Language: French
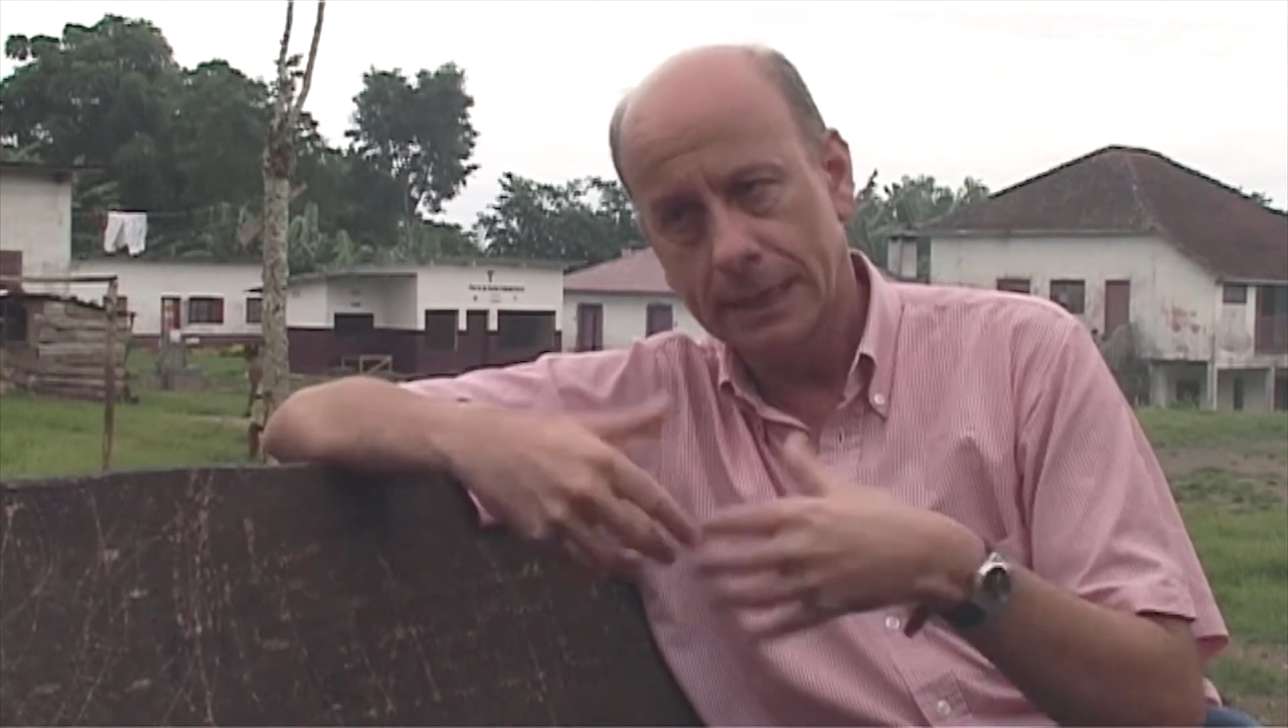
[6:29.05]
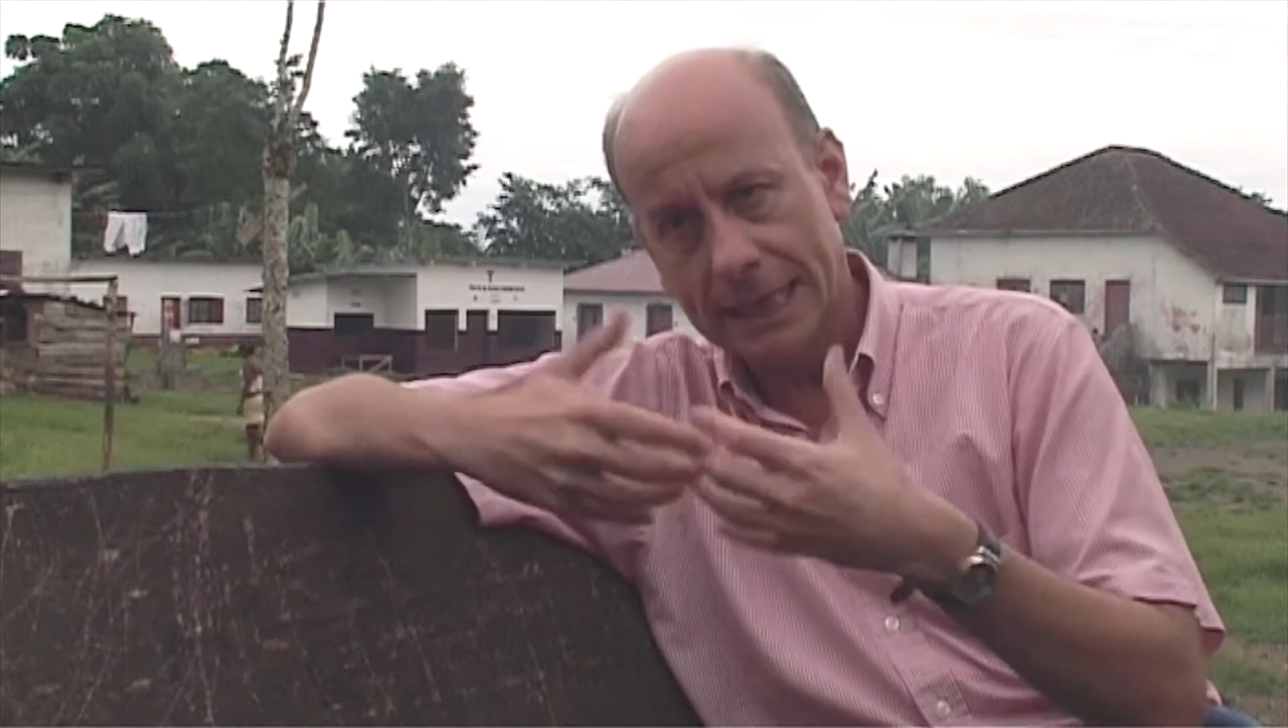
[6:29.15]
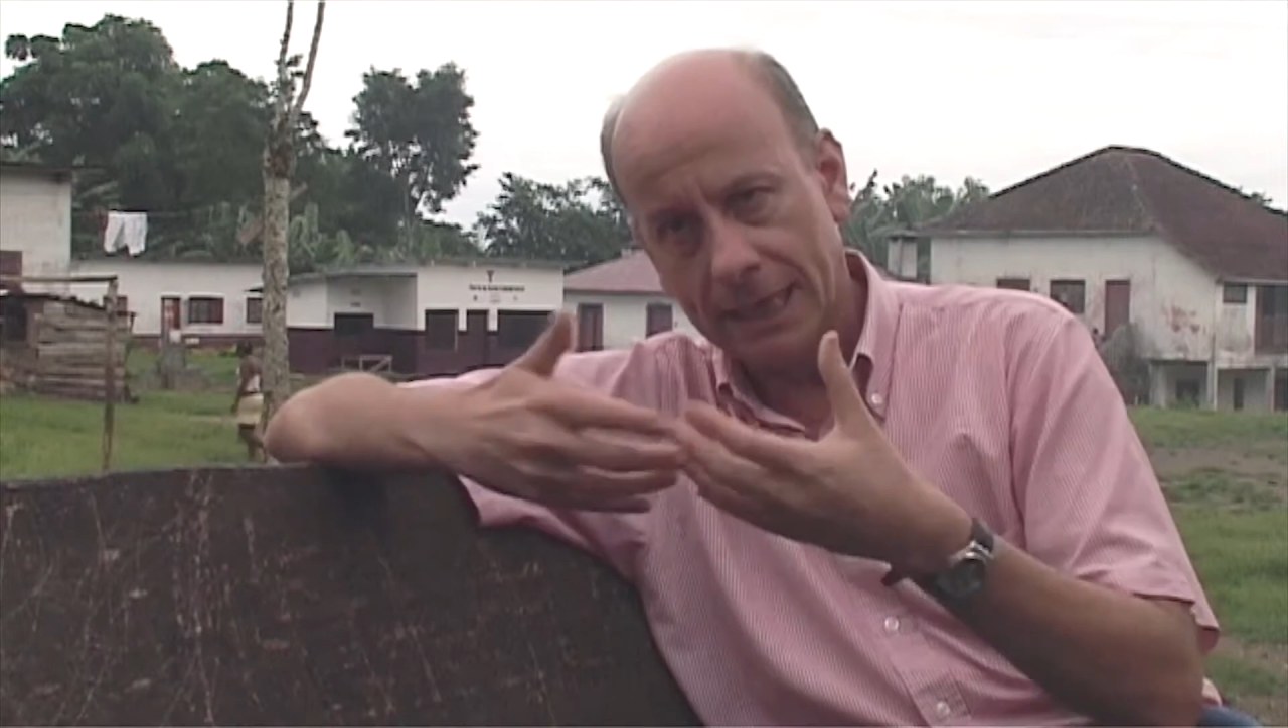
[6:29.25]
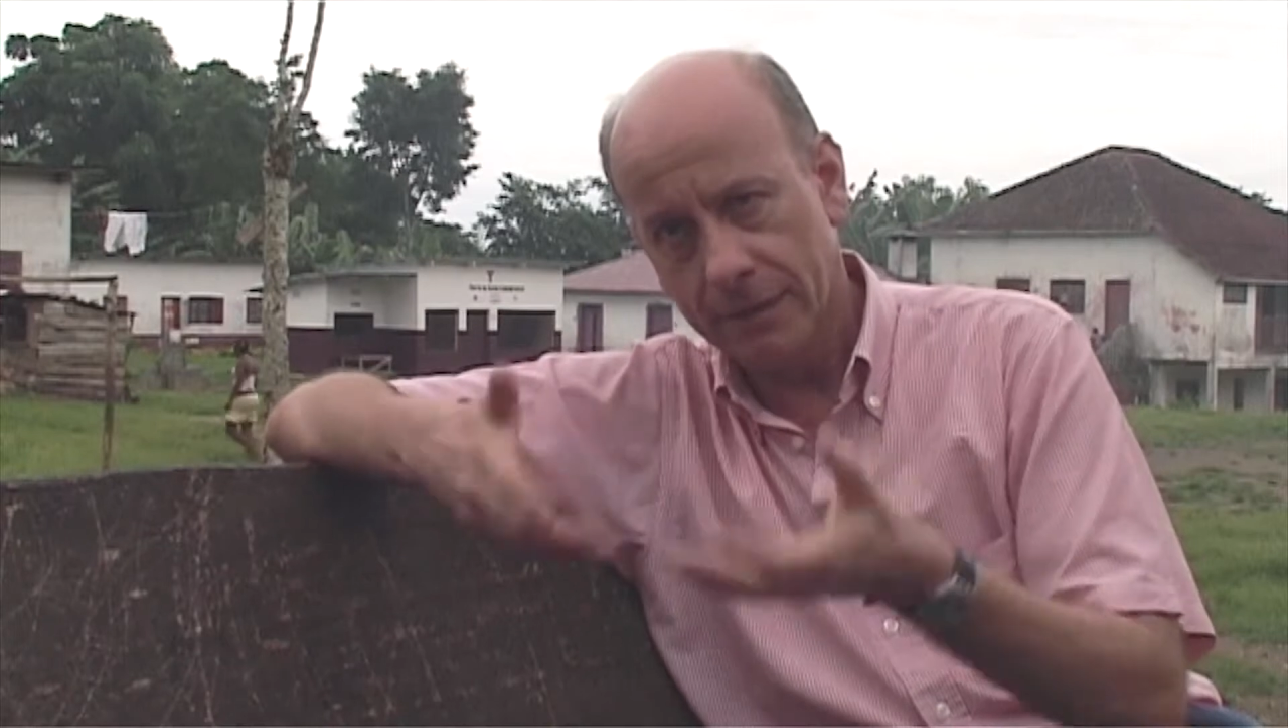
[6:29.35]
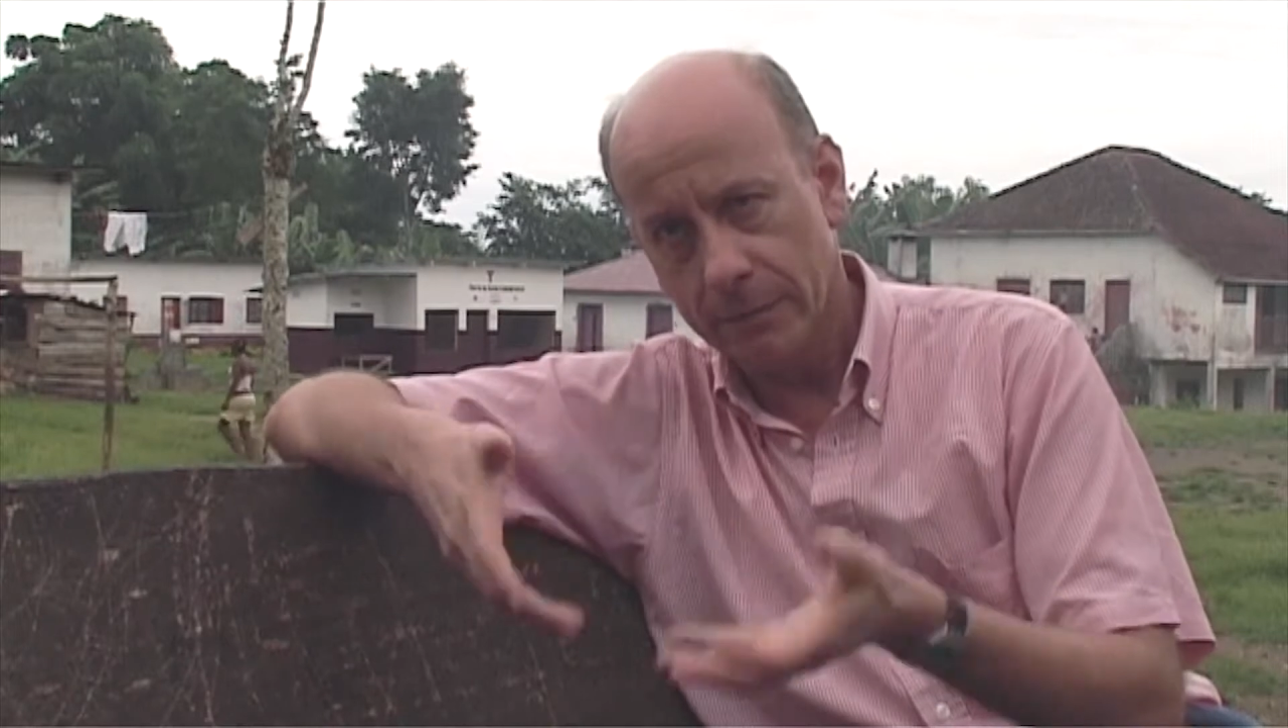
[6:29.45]

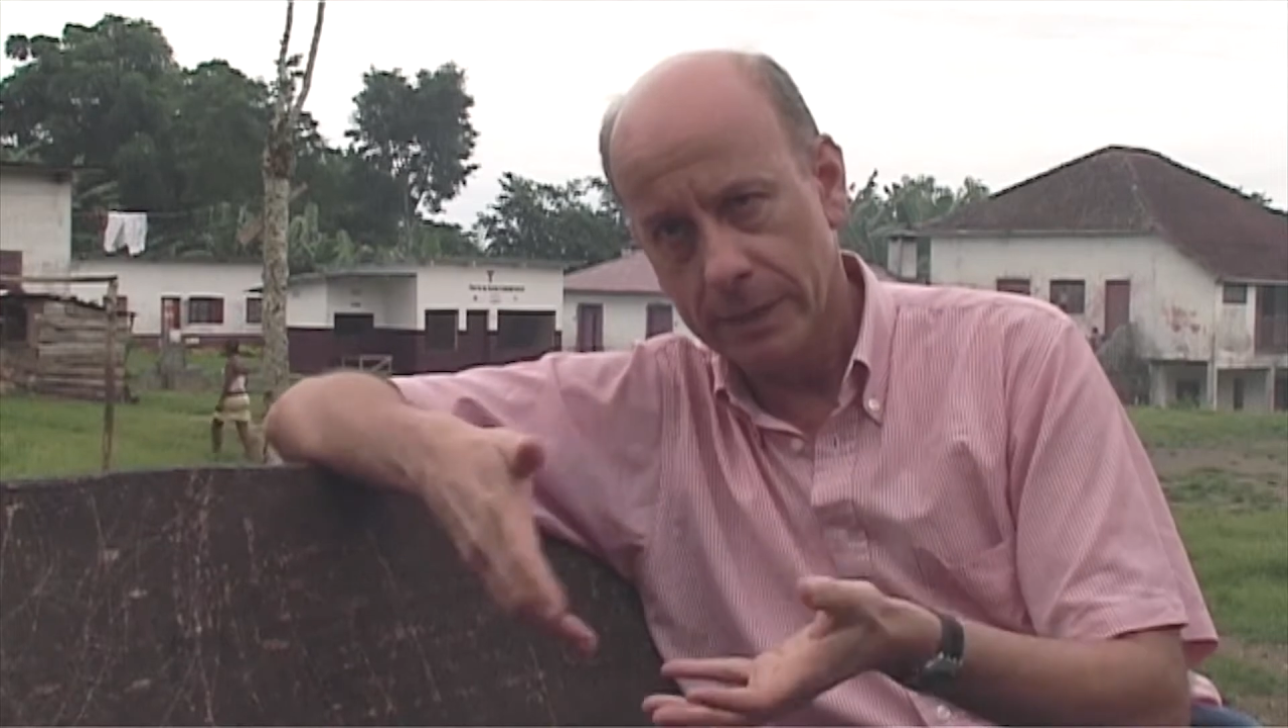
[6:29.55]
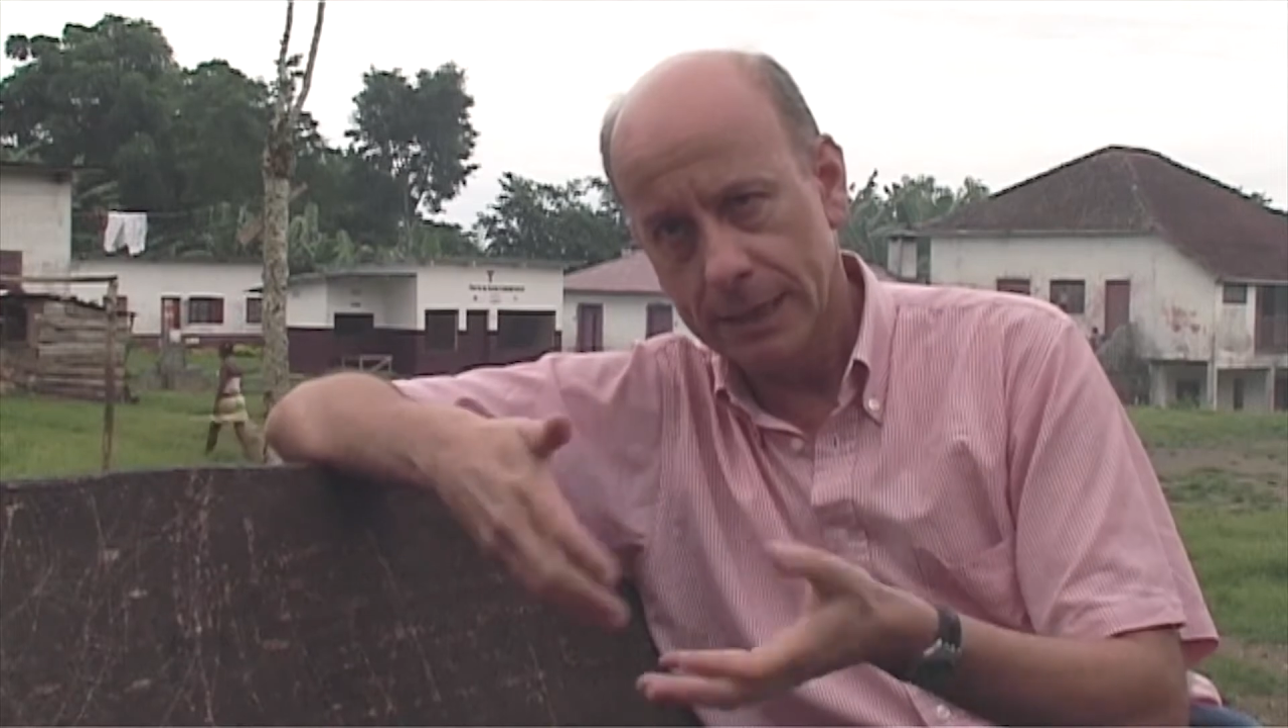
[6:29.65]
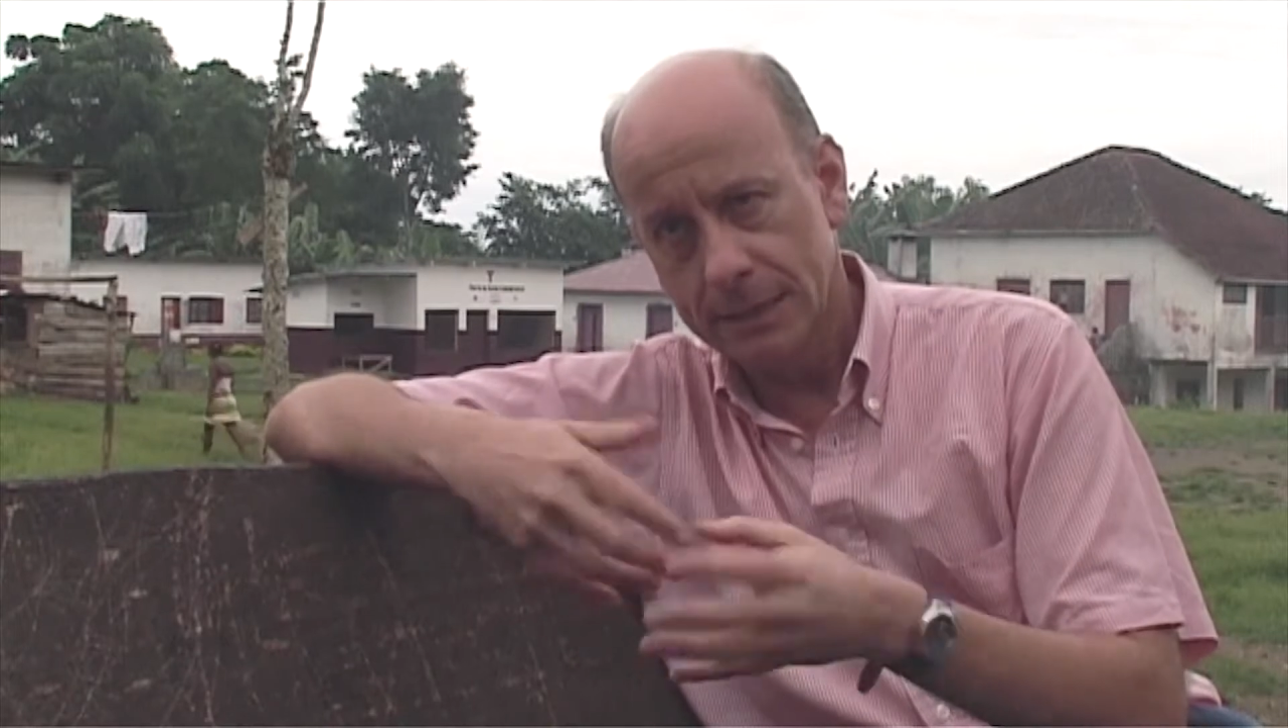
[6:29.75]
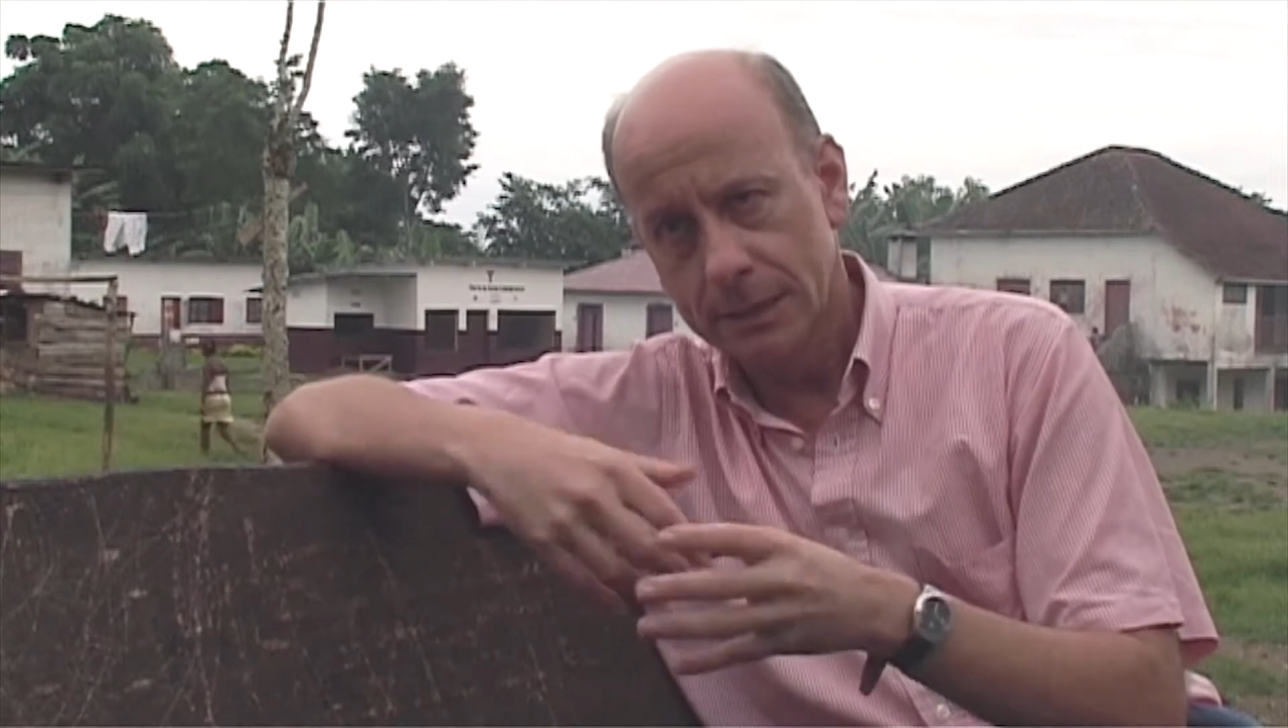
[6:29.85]
l'aide au